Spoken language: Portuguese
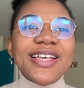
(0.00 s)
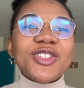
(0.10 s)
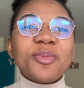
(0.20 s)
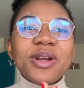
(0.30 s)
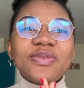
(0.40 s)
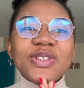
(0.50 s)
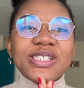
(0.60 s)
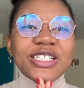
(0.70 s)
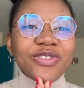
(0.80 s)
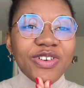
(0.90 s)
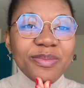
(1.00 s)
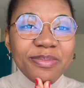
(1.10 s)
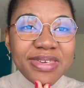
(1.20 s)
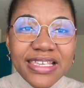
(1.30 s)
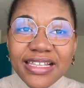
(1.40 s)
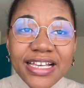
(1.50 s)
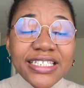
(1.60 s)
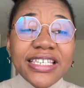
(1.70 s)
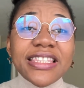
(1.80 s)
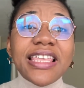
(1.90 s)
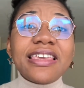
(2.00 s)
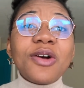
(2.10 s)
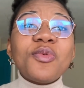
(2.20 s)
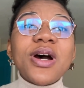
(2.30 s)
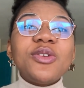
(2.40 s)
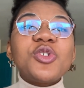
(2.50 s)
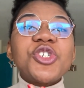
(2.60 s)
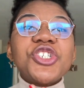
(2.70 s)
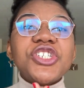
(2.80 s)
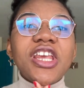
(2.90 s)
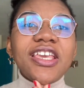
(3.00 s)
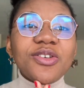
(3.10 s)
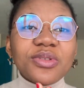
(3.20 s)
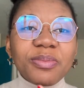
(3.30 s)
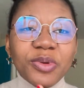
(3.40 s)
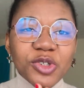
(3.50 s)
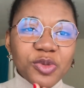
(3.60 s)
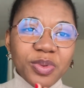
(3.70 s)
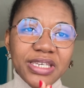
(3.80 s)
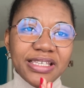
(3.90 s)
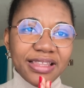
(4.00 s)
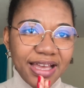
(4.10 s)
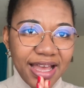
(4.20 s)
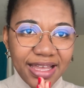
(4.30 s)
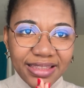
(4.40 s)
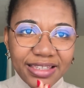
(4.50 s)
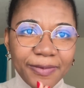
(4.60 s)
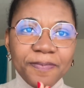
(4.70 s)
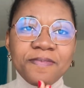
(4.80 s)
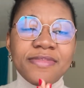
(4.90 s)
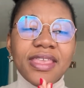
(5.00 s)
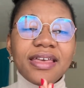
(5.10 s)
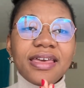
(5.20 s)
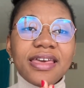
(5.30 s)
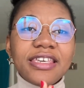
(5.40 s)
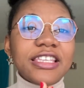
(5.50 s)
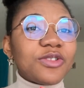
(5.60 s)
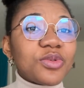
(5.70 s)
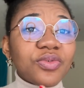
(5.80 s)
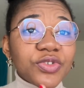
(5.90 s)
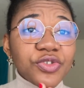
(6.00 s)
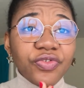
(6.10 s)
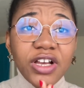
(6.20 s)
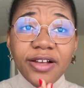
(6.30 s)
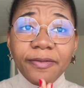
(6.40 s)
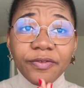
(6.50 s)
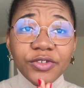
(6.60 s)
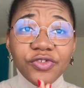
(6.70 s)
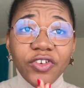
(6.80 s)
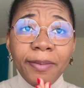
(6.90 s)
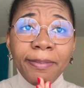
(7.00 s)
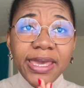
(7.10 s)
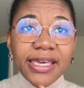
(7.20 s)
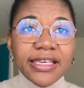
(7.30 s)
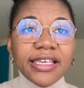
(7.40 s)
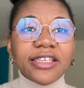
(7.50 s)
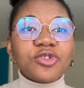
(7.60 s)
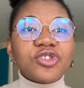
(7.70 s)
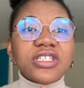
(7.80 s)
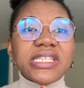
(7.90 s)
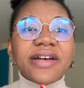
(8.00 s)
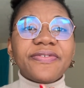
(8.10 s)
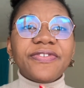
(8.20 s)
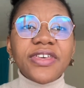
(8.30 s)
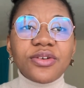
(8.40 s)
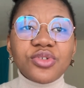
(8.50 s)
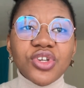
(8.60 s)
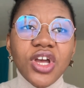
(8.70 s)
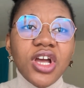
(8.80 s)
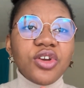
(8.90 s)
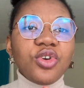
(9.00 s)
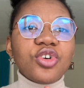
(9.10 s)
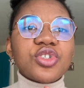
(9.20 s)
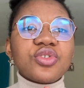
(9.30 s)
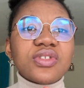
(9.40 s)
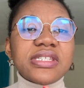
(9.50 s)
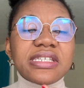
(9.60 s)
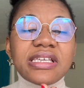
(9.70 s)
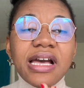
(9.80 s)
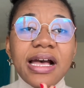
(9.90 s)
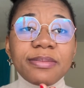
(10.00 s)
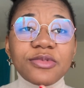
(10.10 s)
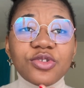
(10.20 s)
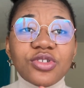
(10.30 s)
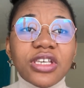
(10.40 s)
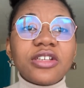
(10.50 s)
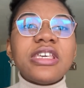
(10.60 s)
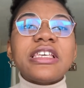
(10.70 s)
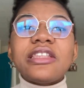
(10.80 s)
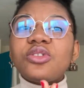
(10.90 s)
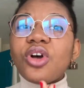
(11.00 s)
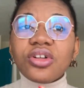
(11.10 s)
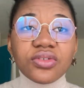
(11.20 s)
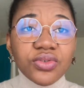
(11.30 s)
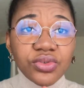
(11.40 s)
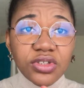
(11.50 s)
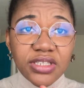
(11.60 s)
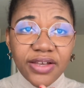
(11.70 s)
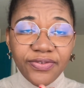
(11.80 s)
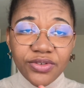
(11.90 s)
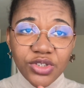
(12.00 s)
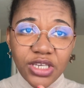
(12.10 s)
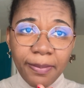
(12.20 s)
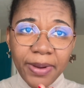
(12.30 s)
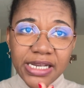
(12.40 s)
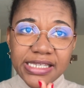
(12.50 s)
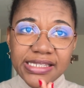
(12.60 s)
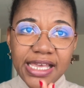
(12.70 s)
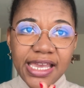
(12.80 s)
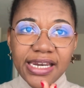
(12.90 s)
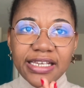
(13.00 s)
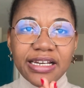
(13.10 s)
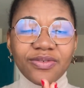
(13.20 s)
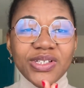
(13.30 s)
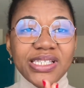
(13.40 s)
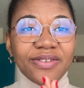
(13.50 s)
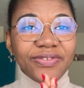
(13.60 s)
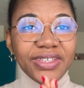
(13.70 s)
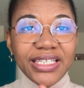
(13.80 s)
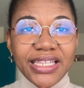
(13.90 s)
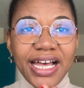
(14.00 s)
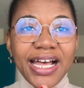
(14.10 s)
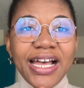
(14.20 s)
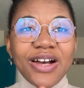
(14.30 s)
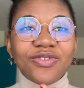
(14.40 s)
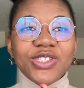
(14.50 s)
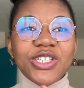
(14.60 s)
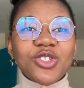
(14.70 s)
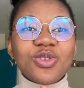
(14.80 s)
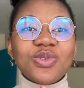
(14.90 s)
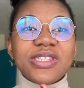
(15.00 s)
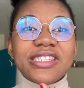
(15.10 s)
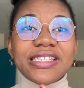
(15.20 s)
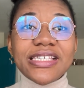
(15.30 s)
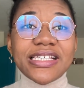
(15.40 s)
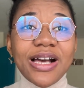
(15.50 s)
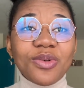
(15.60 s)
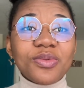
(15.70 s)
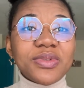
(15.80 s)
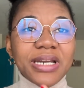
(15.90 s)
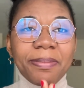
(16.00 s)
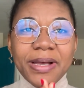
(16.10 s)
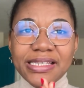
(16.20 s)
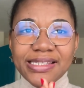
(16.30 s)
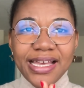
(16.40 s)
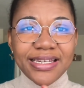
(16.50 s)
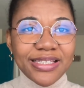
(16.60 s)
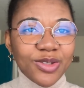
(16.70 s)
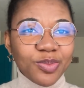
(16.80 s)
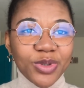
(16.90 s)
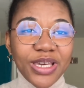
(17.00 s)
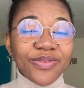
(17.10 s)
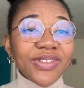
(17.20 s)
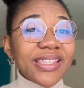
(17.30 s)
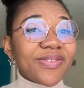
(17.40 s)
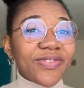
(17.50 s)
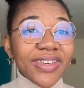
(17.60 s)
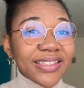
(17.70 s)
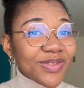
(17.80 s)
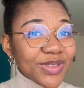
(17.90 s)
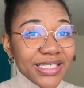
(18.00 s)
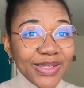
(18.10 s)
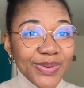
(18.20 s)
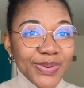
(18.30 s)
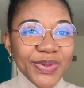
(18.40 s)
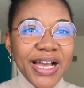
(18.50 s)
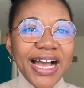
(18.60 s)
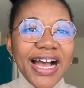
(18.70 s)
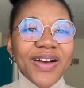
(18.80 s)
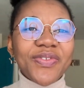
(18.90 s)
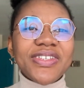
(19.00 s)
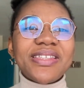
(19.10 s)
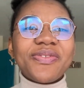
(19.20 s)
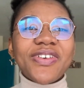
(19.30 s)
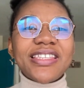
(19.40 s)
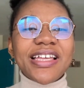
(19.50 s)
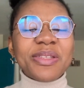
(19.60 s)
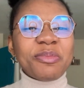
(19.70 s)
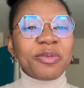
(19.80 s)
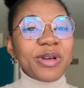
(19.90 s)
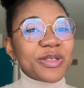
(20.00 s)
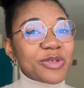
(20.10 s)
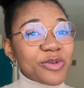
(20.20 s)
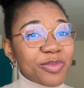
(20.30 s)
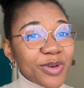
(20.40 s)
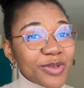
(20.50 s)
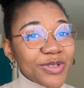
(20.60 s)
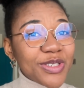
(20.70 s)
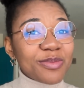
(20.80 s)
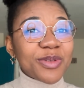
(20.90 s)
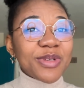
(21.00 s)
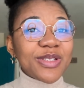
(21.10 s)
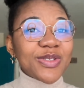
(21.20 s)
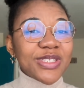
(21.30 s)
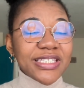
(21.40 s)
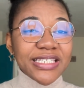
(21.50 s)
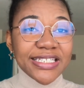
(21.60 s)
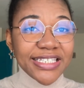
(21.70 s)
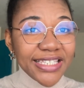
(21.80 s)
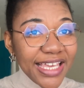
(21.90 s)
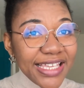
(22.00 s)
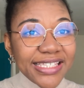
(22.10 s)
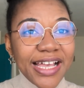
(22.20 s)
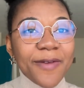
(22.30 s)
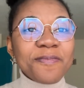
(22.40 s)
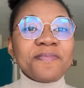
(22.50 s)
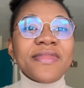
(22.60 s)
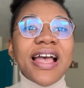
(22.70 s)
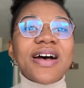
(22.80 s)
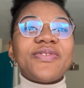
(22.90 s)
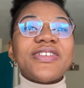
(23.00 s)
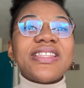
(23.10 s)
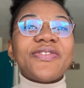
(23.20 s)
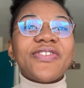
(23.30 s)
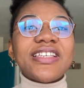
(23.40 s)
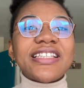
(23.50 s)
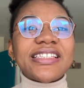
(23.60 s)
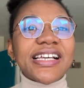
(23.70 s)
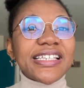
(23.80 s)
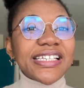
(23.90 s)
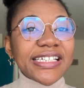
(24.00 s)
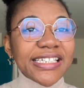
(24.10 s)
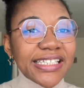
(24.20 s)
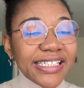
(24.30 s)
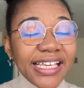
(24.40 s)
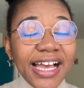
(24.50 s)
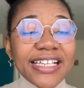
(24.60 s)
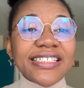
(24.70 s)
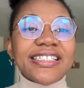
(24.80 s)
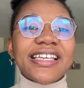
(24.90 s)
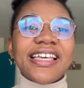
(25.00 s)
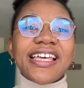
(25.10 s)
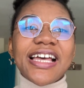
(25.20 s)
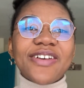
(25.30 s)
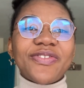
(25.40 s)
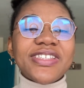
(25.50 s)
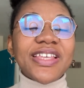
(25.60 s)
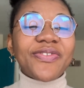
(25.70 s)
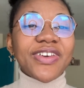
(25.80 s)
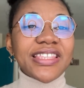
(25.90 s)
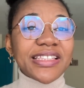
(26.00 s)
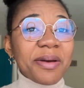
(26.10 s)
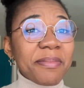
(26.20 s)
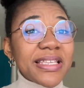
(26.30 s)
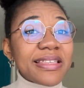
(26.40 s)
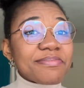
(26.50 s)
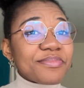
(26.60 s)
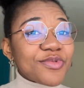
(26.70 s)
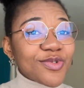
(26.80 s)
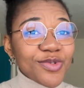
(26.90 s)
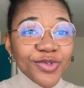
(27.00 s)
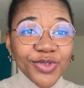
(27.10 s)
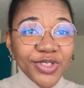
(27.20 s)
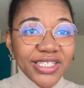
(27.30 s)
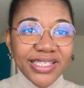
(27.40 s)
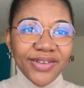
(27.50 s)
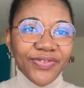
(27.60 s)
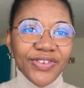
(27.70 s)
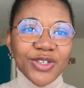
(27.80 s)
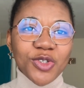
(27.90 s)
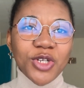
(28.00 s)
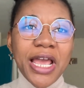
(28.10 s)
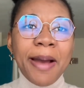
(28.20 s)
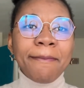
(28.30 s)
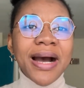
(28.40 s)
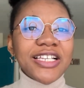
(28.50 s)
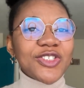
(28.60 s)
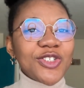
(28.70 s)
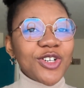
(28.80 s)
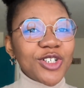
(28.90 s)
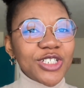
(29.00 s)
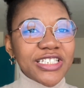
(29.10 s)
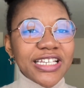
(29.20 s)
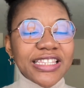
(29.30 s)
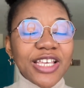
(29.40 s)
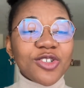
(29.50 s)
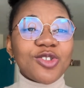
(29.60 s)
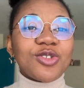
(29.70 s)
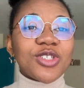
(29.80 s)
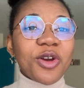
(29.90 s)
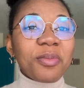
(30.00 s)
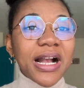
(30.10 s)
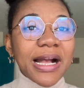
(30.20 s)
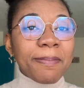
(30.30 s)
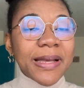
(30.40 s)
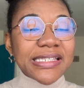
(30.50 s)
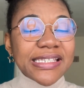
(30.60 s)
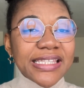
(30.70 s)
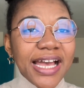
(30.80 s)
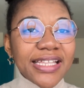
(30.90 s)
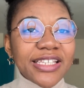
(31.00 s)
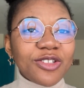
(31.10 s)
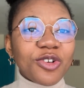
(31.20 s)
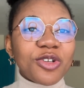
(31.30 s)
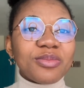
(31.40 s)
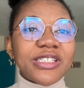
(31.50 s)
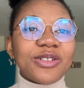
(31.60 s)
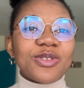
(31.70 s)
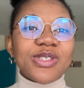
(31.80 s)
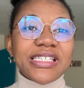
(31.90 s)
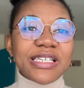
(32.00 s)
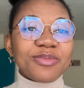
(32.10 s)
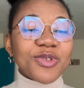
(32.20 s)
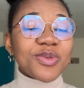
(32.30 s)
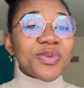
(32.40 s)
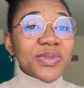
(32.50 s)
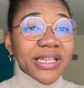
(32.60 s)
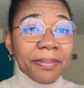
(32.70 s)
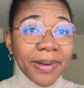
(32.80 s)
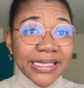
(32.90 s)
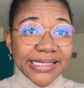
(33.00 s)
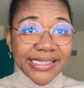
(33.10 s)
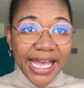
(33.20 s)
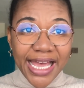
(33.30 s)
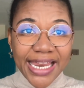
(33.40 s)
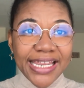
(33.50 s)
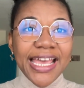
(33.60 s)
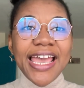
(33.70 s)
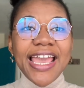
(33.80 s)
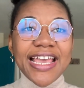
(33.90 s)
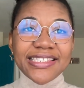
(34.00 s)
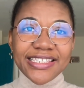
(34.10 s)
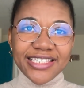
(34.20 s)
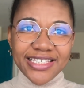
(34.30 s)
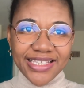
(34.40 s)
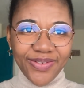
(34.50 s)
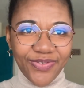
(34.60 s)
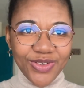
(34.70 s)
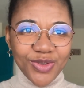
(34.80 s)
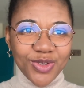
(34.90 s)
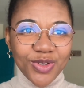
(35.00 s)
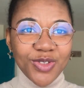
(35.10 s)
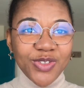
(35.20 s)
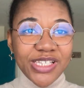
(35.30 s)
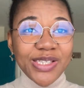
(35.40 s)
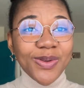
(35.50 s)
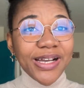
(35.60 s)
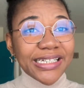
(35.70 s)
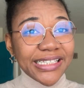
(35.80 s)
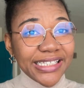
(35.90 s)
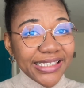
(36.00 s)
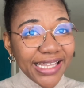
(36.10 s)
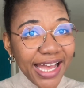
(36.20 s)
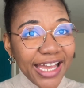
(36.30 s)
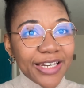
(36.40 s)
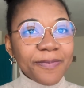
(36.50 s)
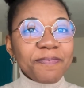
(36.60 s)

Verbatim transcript: sobre as vossas famílias, que tenham um ano cheio de prosperidade é, e que tudo vos vá, vos vá bem e que os desafios nós consigamos e que todos os desafios que aparecerem na vossa vida, vocês consigam ultrapassar isso, porque a vida é feita disso. A vida é feita de momentos bons, de momentos de tristeza, a vida é feita de alegrias, é, a vida é feita também de muitos desafios, mas nós, eh, Deus nos deu uma capacidade enorme de conseguirmos ultrapassar esses desafios todos. É só acreditar